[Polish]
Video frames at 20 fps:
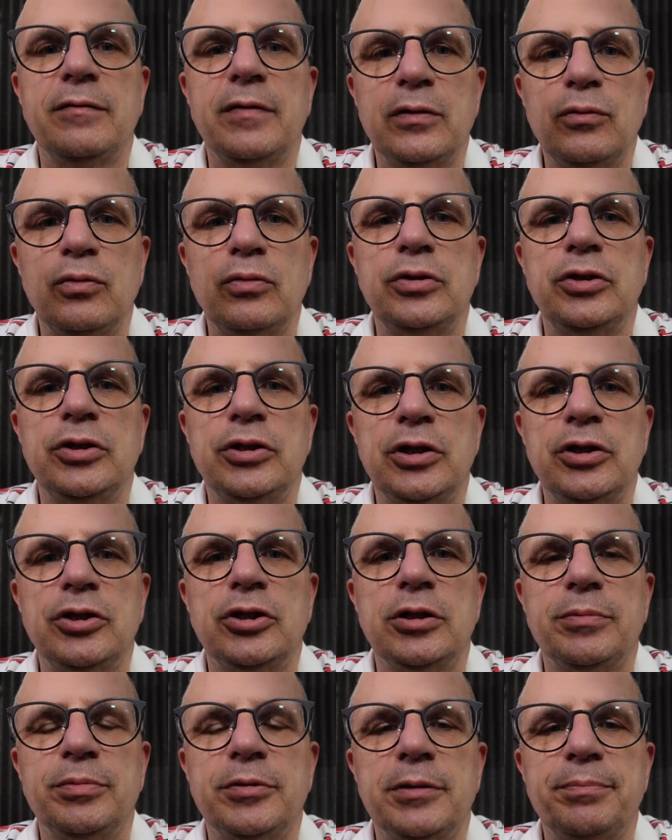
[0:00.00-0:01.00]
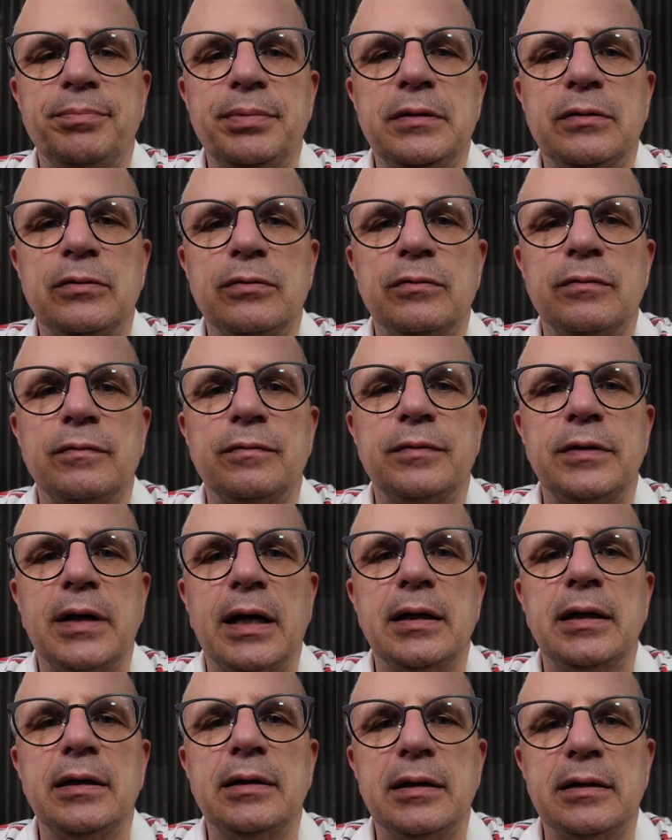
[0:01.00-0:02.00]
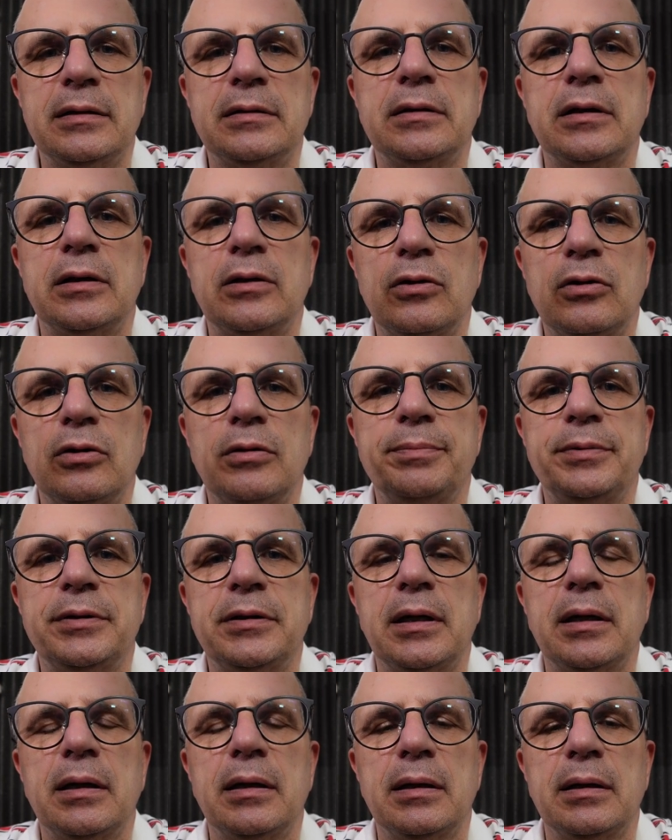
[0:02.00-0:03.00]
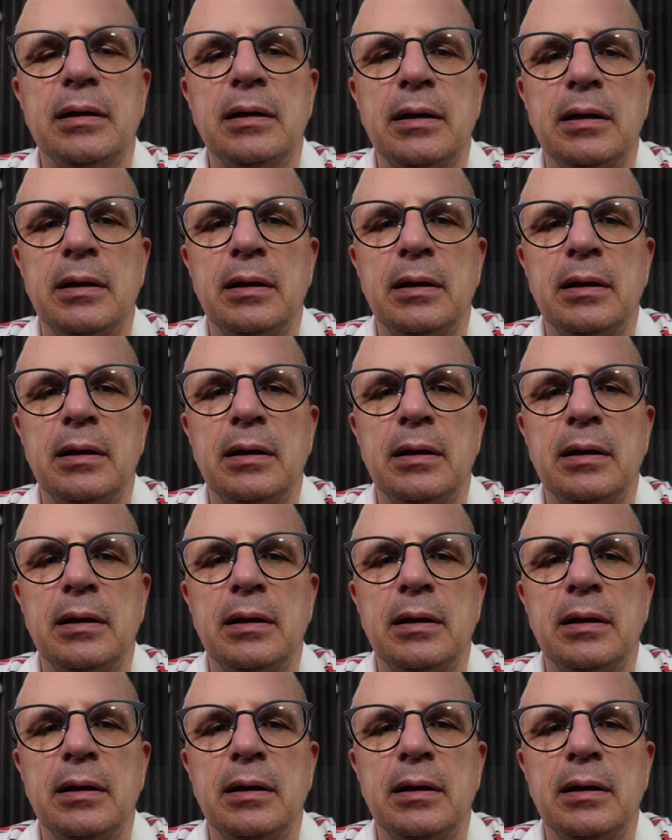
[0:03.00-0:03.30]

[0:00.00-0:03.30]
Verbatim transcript: według dzisiejszych przepisów dalej ta stereopsja